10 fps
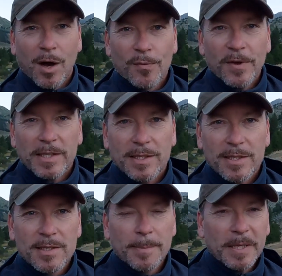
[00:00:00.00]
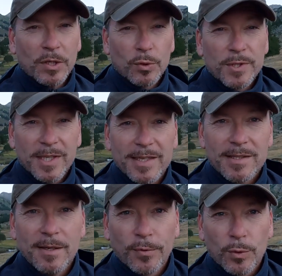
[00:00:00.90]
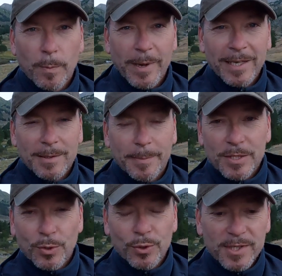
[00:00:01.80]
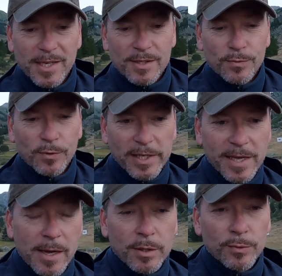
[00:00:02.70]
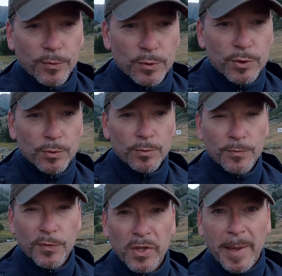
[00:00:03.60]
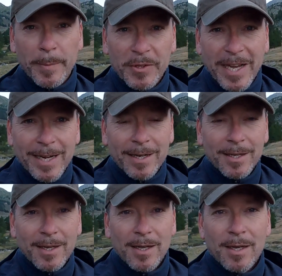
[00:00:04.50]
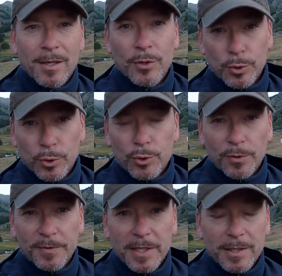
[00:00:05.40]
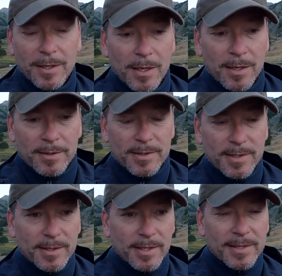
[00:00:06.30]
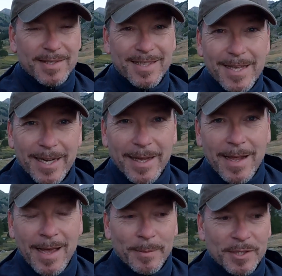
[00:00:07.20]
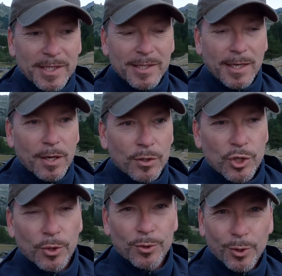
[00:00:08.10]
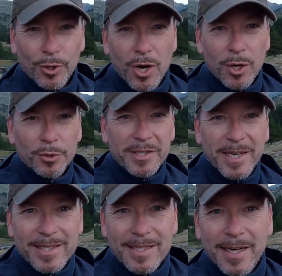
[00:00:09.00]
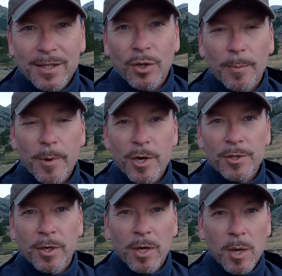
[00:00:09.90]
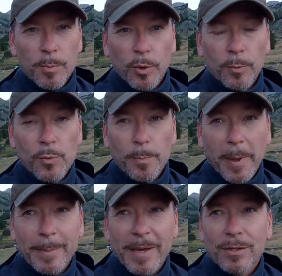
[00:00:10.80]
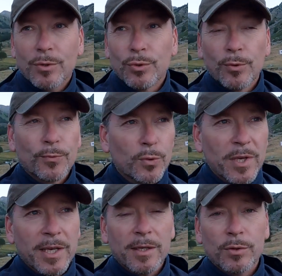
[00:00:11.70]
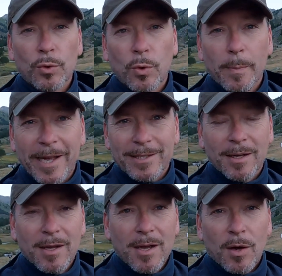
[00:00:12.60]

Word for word: En fait, ce n'est pas tant le stress qu'il faut combattre, parce que le stress, vous voyez, a une fonction fondamentale, notre survie. C'est un signal d'alarme qui déclenche dans notre corps une cascade d'hormones pour nous permettre de fuir, de combattre.